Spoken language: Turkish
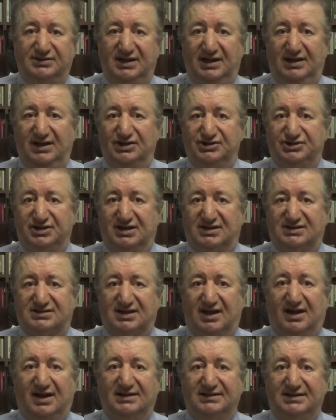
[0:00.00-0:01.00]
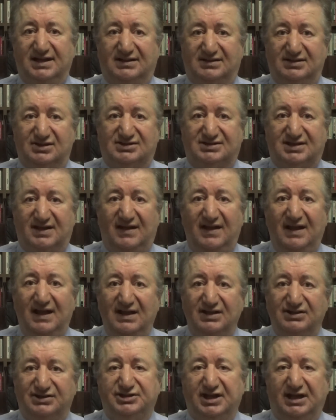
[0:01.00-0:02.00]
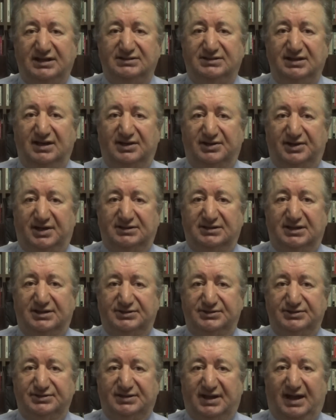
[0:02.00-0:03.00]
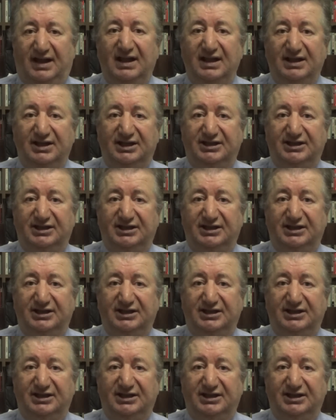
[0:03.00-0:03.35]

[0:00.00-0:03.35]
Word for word: gelecek, saadet ise kendi aralarında